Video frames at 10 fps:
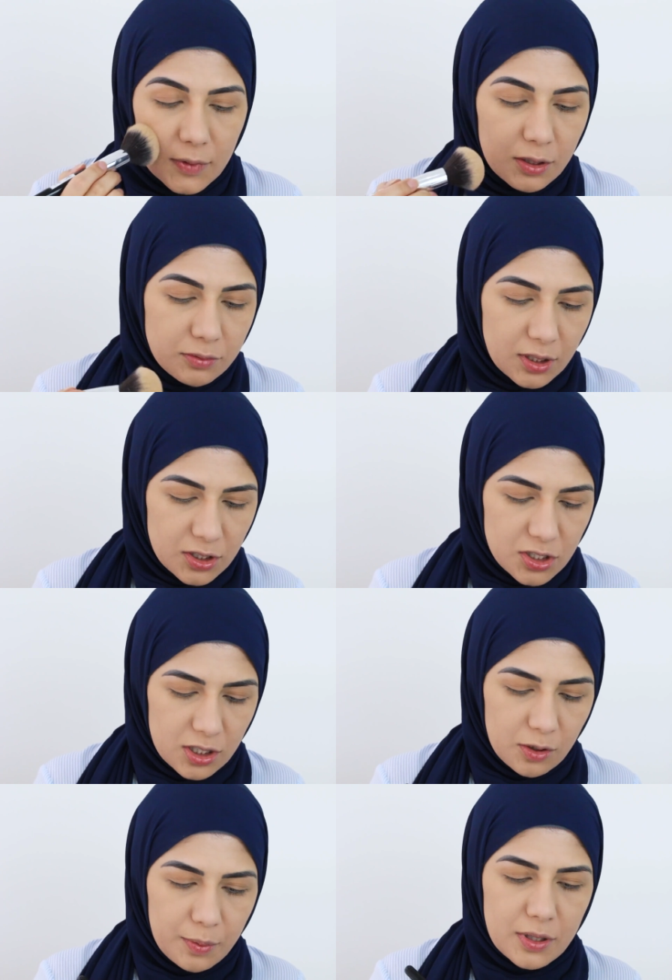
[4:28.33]
Não tem
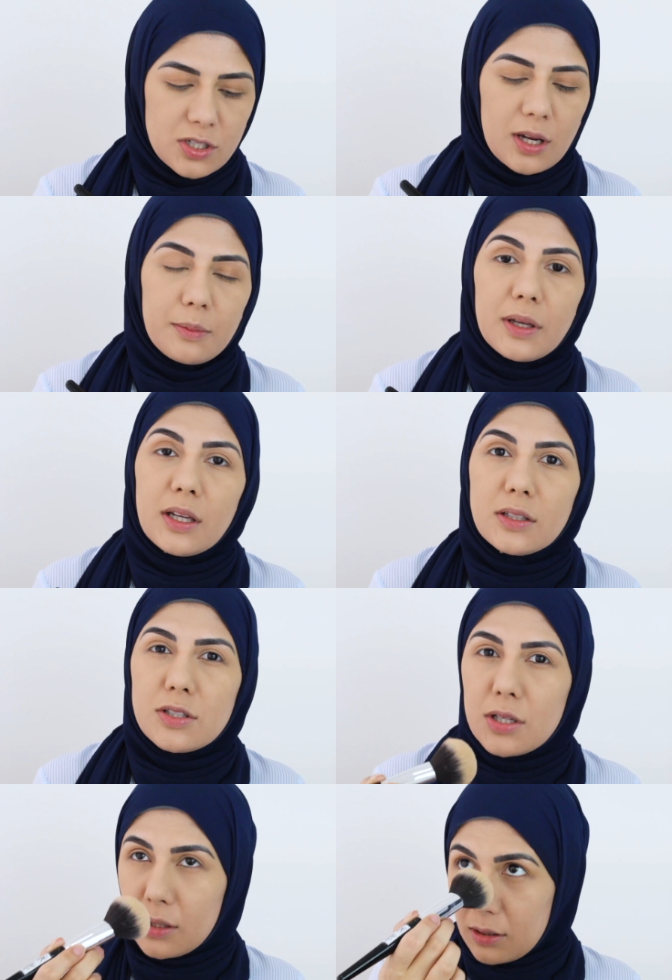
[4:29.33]
cheiro
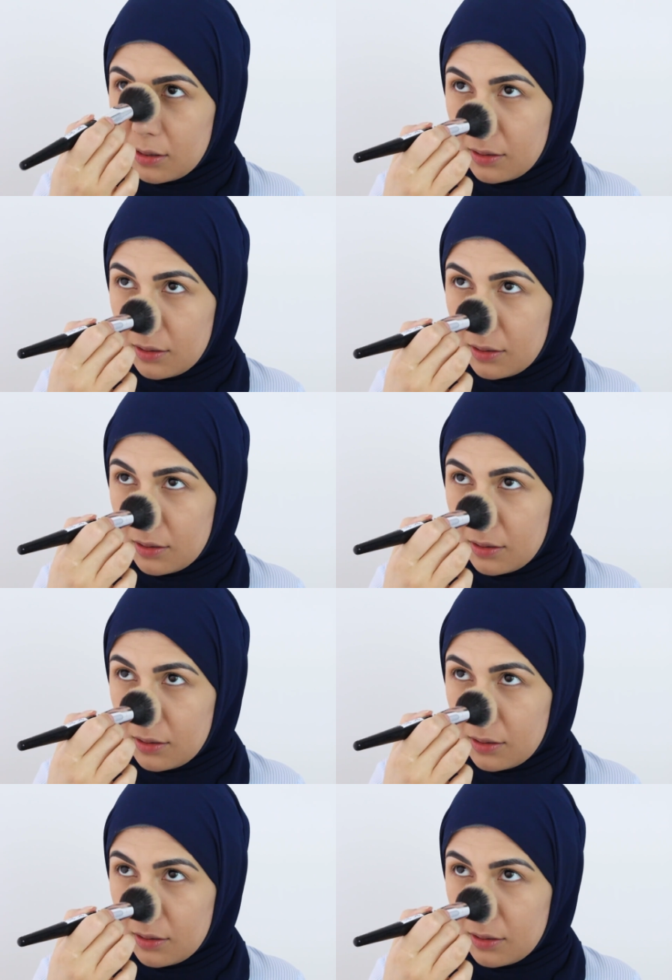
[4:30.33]
praticamente.